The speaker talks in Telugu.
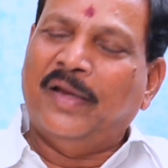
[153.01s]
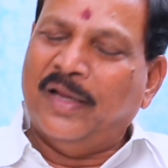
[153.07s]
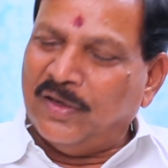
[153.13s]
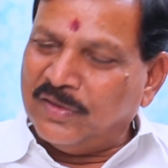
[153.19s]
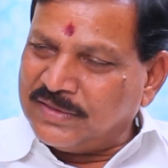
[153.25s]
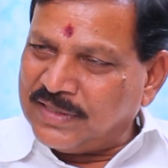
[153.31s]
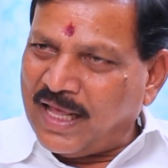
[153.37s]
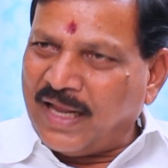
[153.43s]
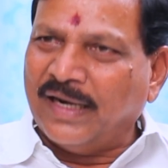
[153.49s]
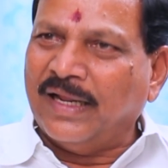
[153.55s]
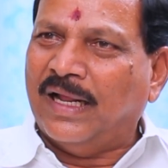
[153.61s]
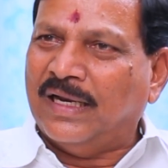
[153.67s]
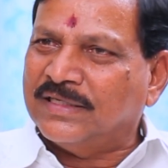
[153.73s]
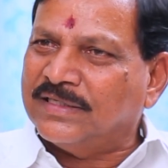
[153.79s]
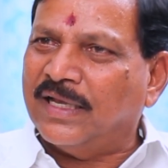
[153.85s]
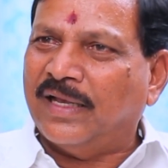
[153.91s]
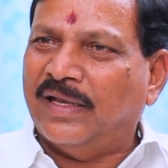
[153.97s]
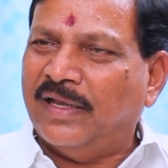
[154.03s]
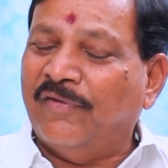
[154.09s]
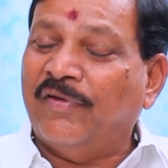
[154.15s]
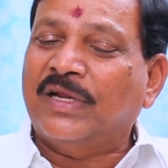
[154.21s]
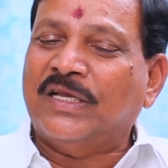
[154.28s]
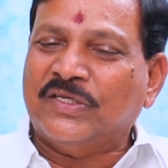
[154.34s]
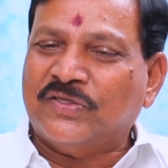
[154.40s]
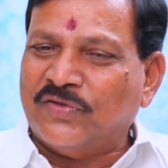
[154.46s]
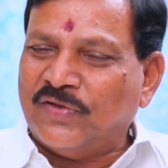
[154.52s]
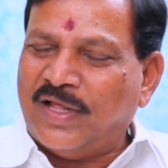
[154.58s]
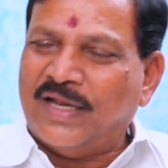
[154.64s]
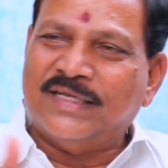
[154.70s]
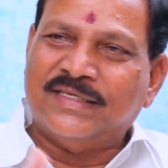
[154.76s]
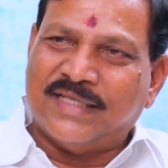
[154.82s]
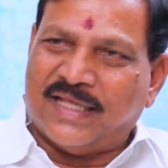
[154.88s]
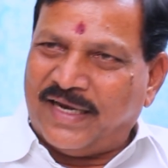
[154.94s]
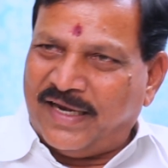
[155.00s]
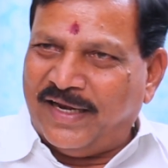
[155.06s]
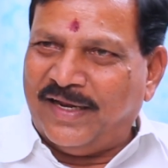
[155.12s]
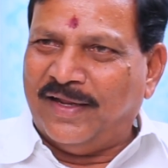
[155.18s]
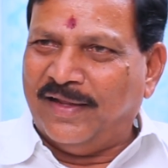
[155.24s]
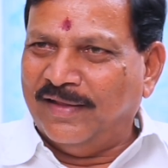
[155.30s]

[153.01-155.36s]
నేను సార్ని కలిసా ఎవరికి ఇస్తున్నారు ఈసారి